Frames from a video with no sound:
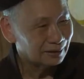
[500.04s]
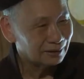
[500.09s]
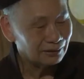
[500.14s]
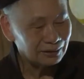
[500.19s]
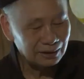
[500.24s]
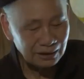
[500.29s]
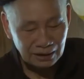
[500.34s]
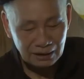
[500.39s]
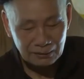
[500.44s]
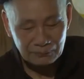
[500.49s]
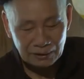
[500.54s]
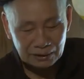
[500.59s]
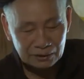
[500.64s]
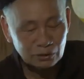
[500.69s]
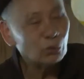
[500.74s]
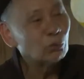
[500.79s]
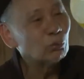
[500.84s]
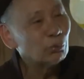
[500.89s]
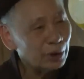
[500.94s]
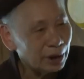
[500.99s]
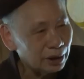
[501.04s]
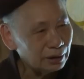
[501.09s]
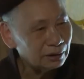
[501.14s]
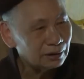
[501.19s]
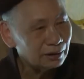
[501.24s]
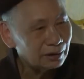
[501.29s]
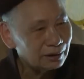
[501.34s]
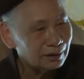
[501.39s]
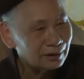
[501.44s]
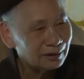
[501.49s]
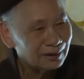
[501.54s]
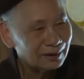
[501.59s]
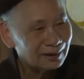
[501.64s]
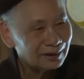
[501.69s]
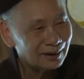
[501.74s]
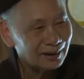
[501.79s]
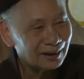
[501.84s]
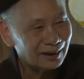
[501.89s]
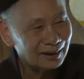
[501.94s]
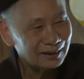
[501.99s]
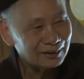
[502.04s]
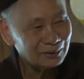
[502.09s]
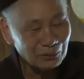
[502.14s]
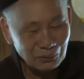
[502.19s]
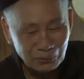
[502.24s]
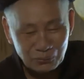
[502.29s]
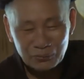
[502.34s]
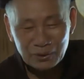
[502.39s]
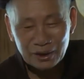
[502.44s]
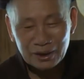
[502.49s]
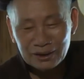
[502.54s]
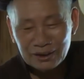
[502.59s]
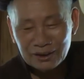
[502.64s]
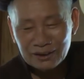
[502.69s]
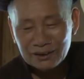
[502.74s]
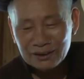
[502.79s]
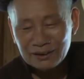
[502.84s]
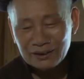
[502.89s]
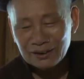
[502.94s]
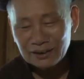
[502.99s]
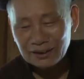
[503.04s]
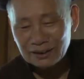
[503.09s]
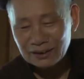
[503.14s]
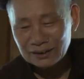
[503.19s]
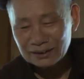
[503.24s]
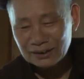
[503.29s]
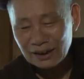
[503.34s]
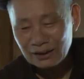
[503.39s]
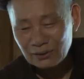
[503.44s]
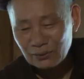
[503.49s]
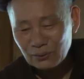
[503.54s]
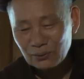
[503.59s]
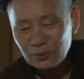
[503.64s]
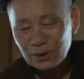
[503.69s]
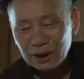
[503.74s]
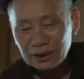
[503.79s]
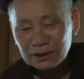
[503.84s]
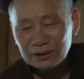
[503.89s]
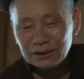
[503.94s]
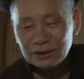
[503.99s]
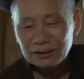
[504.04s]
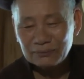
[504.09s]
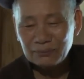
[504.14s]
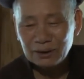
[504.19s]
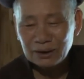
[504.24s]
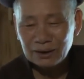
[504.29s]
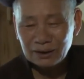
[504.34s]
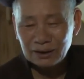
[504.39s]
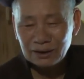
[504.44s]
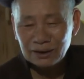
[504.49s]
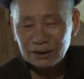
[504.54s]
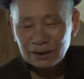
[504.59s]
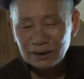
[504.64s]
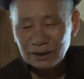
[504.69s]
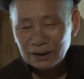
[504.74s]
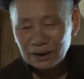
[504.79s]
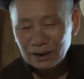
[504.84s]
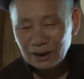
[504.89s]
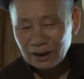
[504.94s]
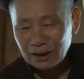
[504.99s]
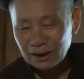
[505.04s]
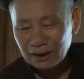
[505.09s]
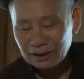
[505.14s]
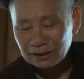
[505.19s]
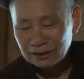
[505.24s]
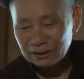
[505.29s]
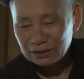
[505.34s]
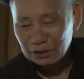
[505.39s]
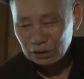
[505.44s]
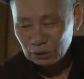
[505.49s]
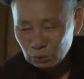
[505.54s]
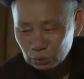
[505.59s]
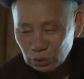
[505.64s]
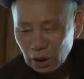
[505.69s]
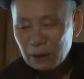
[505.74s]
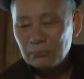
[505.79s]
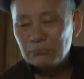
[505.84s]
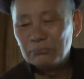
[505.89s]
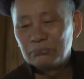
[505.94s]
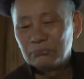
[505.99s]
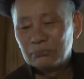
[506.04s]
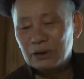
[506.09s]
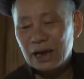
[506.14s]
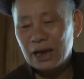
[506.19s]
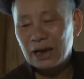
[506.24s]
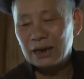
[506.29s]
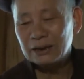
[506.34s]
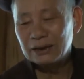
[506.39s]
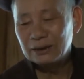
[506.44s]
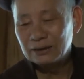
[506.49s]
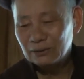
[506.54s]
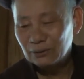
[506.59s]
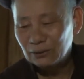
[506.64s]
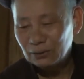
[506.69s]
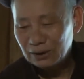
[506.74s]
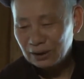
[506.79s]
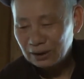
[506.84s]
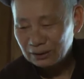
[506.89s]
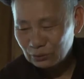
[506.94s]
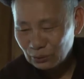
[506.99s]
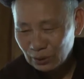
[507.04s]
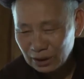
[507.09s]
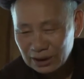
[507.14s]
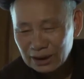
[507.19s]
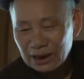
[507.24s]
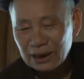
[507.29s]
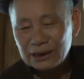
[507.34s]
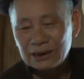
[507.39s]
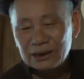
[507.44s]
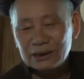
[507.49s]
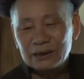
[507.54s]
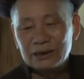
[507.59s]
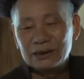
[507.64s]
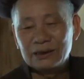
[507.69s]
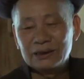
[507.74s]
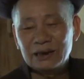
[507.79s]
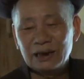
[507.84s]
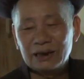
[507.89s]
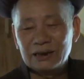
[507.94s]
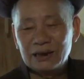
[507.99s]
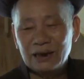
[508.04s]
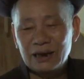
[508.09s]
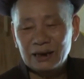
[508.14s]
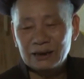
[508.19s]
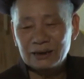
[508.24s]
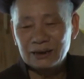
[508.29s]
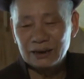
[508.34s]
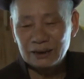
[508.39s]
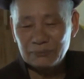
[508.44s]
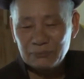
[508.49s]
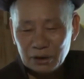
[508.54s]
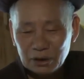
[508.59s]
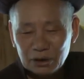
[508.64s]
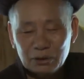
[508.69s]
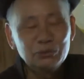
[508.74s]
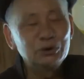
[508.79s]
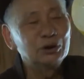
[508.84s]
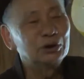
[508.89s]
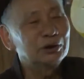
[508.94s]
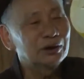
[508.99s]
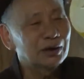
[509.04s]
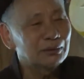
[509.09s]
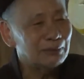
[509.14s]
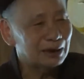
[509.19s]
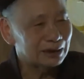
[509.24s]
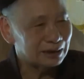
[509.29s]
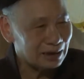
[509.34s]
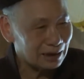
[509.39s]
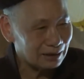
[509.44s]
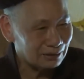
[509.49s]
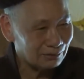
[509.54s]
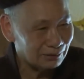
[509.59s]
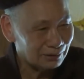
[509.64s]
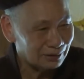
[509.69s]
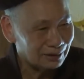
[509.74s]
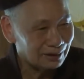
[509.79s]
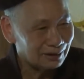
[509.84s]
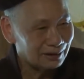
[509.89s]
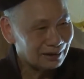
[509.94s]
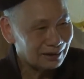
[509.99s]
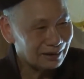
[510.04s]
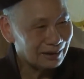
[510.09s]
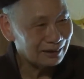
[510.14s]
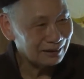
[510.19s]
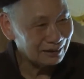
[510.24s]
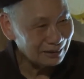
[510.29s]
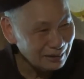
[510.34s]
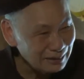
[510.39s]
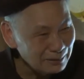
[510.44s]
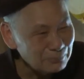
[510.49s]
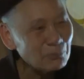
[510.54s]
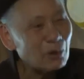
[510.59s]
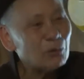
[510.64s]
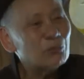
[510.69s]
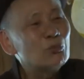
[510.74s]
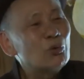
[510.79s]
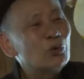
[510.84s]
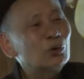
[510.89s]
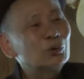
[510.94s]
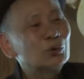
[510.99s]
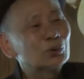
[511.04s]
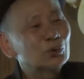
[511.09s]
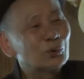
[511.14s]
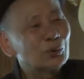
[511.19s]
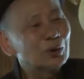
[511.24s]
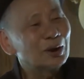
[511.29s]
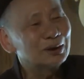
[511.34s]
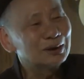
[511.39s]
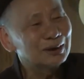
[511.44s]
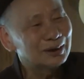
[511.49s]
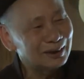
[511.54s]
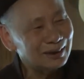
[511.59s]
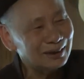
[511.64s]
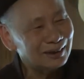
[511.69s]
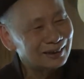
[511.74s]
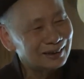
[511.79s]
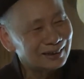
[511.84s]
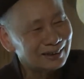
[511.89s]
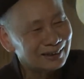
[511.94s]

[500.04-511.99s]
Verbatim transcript: cho nên là phải động viên à, động viên những người người ta cố gắng để mà à, siêu tầm lại rồi là truyền lại dạy lại để mà lưu giữ cái bản sắc thôi cái ý mong muốn của tôi là như thế